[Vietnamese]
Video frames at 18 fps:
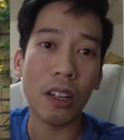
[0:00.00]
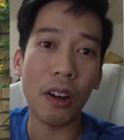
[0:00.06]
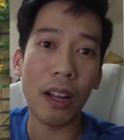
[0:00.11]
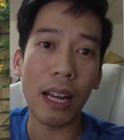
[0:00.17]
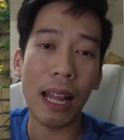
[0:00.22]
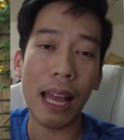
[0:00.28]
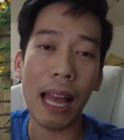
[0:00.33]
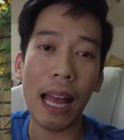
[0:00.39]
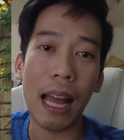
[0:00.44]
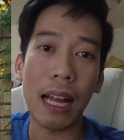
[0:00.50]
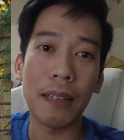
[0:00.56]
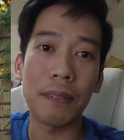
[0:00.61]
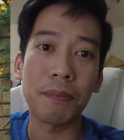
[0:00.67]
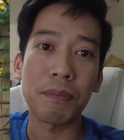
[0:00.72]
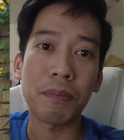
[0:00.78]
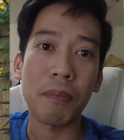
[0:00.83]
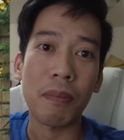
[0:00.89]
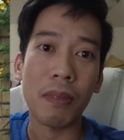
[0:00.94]
gọi là
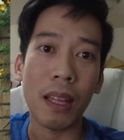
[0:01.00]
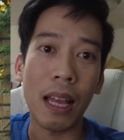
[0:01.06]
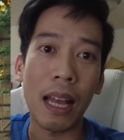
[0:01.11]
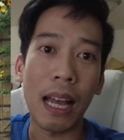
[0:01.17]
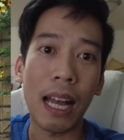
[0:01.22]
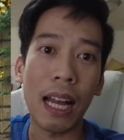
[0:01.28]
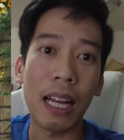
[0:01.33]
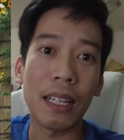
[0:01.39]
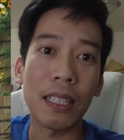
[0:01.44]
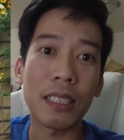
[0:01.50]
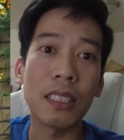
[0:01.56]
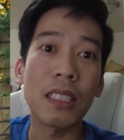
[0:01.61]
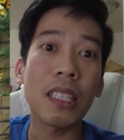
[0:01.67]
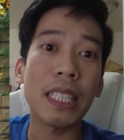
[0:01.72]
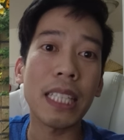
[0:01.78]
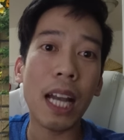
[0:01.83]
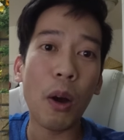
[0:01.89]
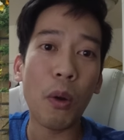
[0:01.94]
à,
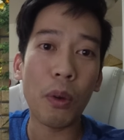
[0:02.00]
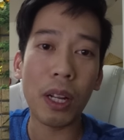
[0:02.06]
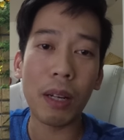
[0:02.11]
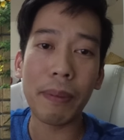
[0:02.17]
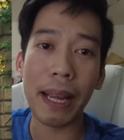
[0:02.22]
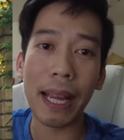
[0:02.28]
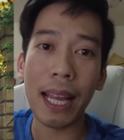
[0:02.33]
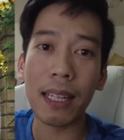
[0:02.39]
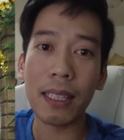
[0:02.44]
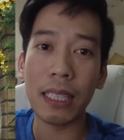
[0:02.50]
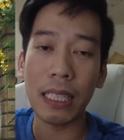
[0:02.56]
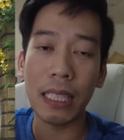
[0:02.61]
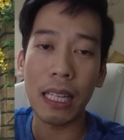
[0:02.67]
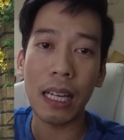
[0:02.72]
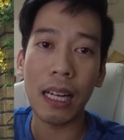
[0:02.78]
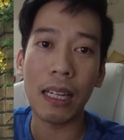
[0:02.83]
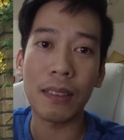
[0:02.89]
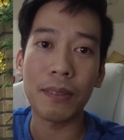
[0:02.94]
rước dâu đó các bạn ha
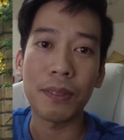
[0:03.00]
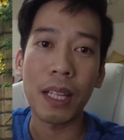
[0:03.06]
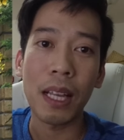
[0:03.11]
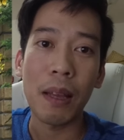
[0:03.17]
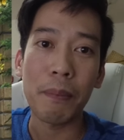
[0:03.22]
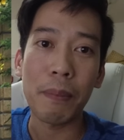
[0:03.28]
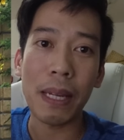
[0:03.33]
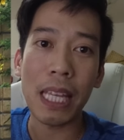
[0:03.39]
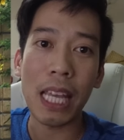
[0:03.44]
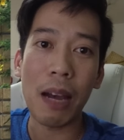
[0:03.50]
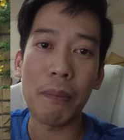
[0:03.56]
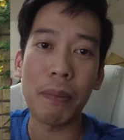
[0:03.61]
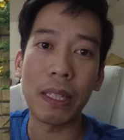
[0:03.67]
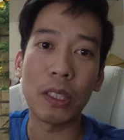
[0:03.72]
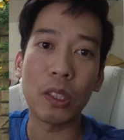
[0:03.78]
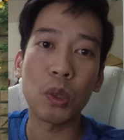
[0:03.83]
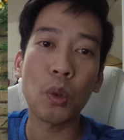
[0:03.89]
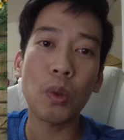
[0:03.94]
thì à, bây giờ
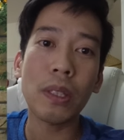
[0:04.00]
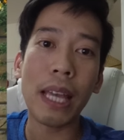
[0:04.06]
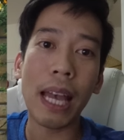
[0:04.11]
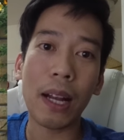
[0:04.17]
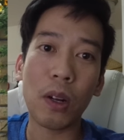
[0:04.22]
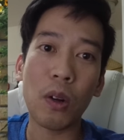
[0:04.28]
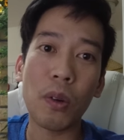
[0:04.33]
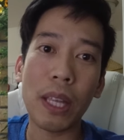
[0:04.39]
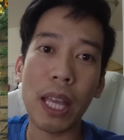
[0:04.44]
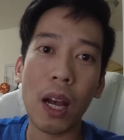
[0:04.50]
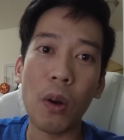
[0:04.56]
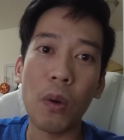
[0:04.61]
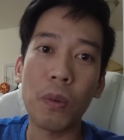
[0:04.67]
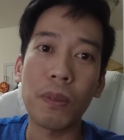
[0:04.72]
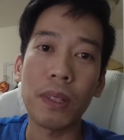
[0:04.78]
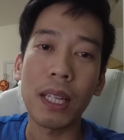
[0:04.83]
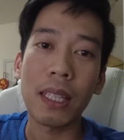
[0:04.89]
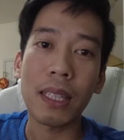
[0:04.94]
mình xuống nhà cô
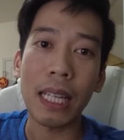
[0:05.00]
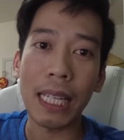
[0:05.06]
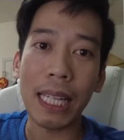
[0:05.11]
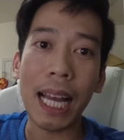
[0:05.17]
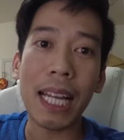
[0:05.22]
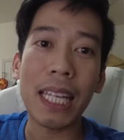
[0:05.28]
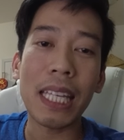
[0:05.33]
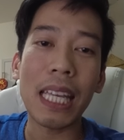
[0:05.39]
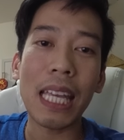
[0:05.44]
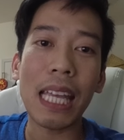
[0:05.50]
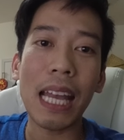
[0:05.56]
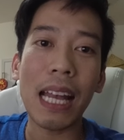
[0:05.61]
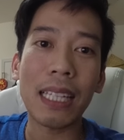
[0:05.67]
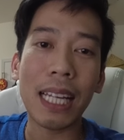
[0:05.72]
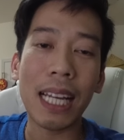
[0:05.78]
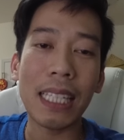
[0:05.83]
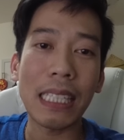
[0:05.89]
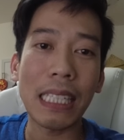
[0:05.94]
dâu thì thay vì
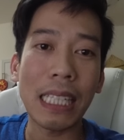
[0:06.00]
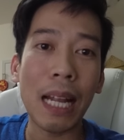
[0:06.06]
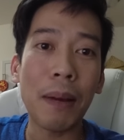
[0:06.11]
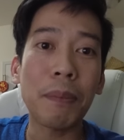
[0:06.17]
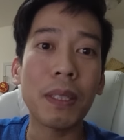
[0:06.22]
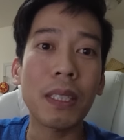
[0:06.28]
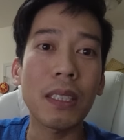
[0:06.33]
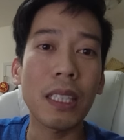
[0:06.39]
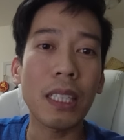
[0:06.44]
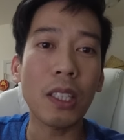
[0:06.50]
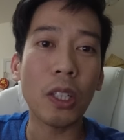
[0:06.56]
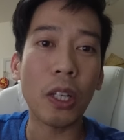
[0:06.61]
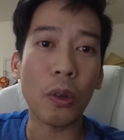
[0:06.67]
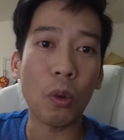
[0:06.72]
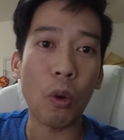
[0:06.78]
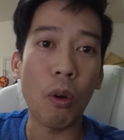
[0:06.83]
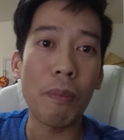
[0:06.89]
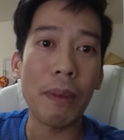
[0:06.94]
à, thay vì đám cưới
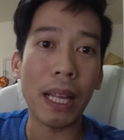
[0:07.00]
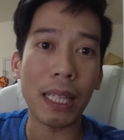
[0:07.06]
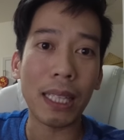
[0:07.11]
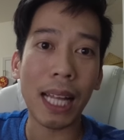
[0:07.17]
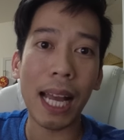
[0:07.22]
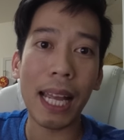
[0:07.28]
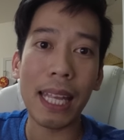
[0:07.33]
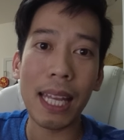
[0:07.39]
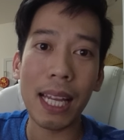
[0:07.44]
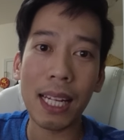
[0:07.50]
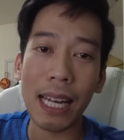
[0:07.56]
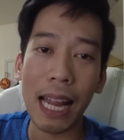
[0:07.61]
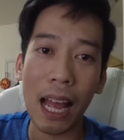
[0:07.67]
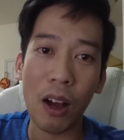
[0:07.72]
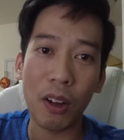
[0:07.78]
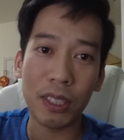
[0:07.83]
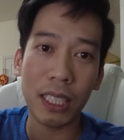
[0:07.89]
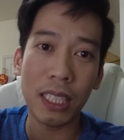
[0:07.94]
của miền tây á,
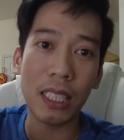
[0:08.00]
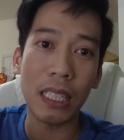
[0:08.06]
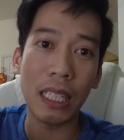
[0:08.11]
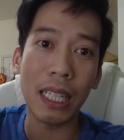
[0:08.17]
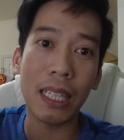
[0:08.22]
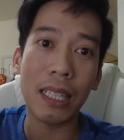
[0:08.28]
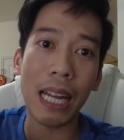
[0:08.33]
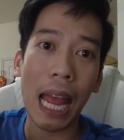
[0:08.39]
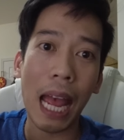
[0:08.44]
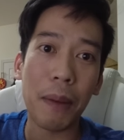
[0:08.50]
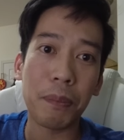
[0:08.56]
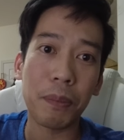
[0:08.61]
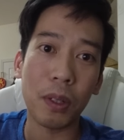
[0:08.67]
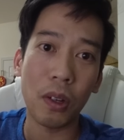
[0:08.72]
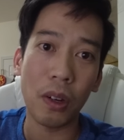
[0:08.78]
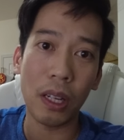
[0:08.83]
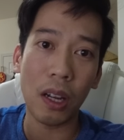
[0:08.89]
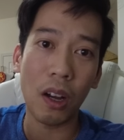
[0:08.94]
là họ sẽ dựng rạp
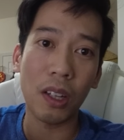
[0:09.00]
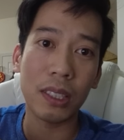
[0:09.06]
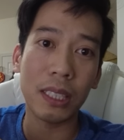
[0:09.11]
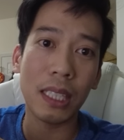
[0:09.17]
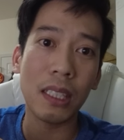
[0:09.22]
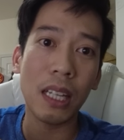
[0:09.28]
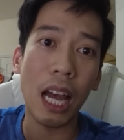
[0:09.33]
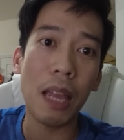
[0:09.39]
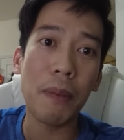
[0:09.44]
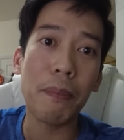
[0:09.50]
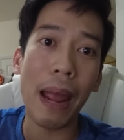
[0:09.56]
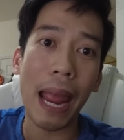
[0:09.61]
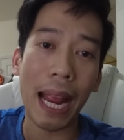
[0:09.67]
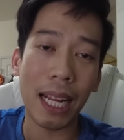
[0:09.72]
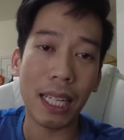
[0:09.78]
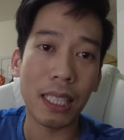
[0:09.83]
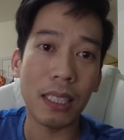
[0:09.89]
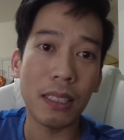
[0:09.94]
rồi họ sẽ để
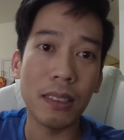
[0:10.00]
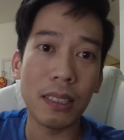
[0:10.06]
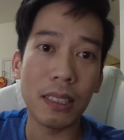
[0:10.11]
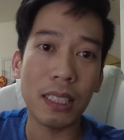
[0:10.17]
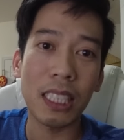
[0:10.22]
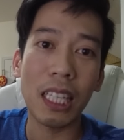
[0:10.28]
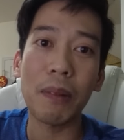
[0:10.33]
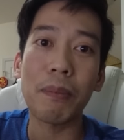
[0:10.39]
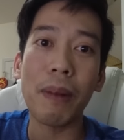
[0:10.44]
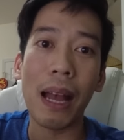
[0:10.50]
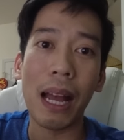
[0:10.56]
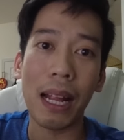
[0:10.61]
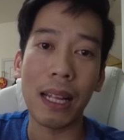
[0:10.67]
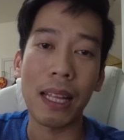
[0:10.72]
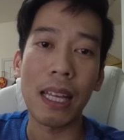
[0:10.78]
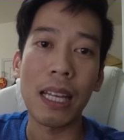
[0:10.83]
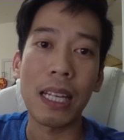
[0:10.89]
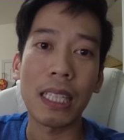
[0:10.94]
bàn ở trước nhưng
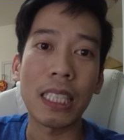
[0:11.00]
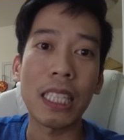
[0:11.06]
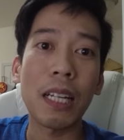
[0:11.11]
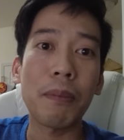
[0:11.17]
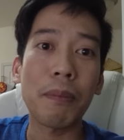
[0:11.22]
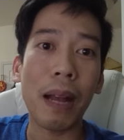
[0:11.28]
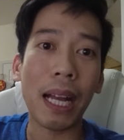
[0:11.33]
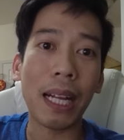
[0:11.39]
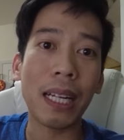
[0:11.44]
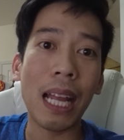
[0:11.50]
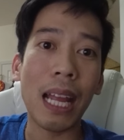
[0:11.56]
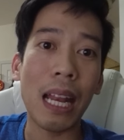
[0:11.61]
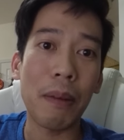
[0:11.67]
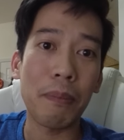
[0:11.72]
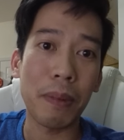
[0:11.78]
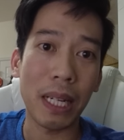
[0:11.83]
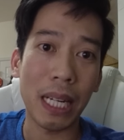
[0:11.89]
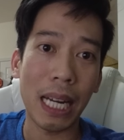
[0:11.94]
mà nhưng mà cái này
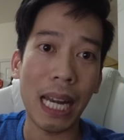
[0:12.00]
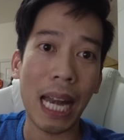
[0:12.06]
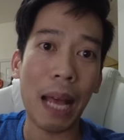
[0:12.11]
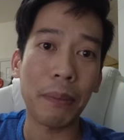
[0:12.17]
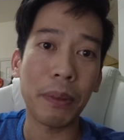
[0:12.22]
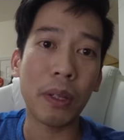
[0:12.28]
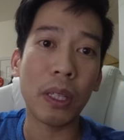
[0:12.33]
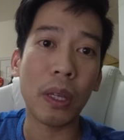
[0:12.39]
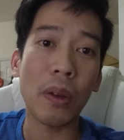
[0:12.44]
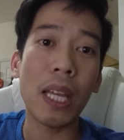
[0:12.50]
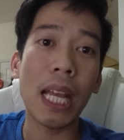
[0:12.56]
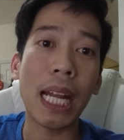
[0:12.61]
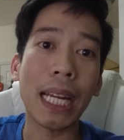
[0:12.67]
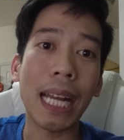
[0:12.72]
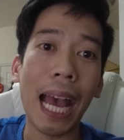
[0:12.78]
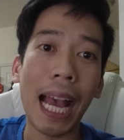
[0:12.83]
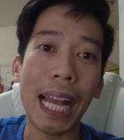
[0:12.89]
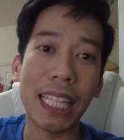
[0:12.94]
là mình làm theo kiểu
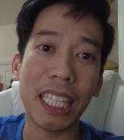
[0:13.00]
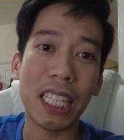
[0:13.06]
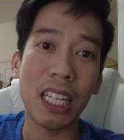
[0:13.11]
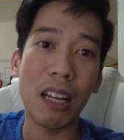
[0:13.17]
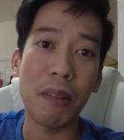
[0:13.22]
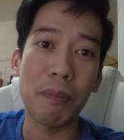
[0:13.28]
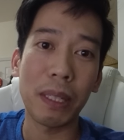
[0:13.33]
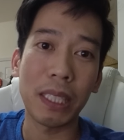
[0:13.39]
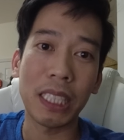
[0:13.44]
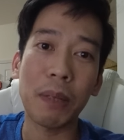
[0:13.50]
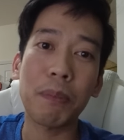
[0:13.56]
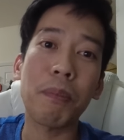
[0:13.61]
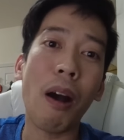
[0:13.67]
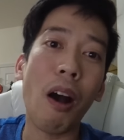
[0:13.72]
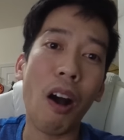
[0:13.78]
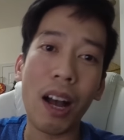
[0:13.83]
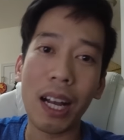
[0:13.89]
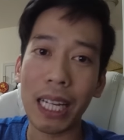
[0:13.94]
hiện đại cho nên mình sẽ
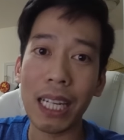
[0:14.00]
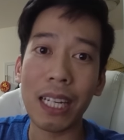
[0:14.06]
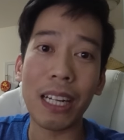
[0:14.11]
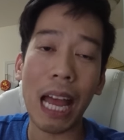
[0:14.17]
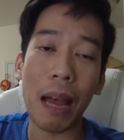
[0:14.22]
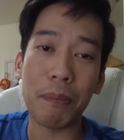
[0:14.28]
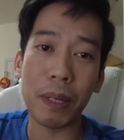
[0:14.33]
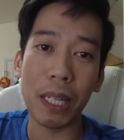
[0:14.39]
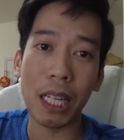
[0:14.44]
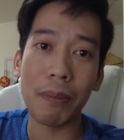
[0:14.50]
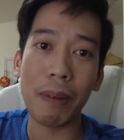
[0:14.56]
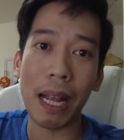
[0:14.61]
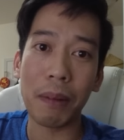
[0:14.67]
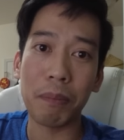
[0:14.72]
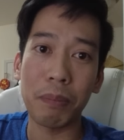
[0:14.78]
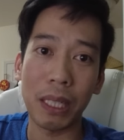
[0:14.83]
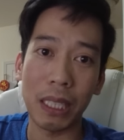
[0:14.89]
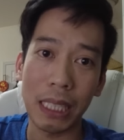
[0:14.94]
bỏ cái rạp đi các
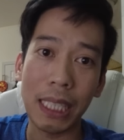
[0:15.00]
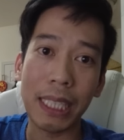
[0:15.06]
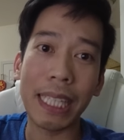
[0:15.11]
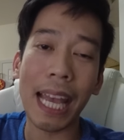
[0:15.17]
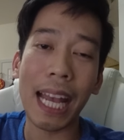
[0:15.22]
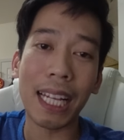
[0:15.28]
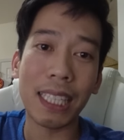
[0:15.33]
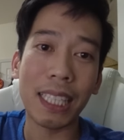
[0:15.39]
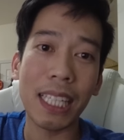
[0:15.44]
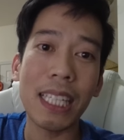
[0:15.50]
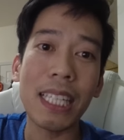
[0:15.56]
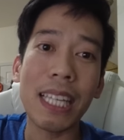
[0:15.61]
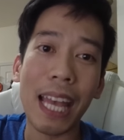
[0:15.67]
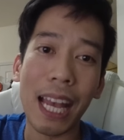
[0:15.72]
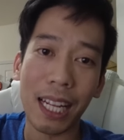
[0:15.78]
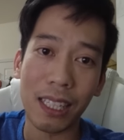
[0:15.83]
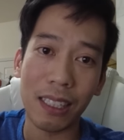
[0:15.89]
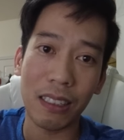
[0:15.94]
bạn mình đi trang trí
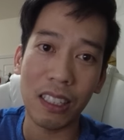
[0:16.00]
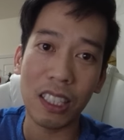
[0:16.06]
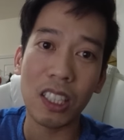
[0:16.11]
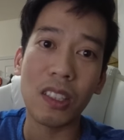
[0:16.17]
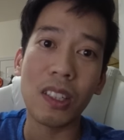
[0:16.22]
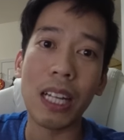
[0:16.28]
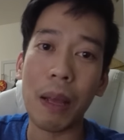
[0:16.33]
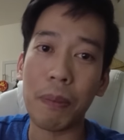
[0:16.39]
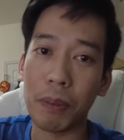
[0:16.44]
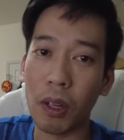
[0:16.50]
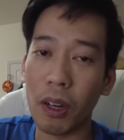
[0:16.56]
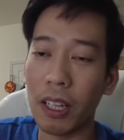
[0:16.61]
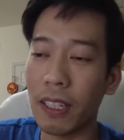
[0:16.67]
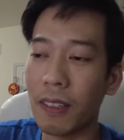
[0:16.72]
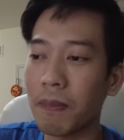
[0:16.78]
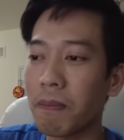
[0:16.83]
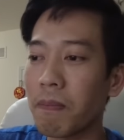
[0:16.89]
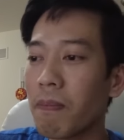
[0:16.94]
nhà cửa cho nó đẹp
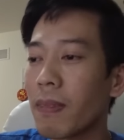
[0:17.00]
thôi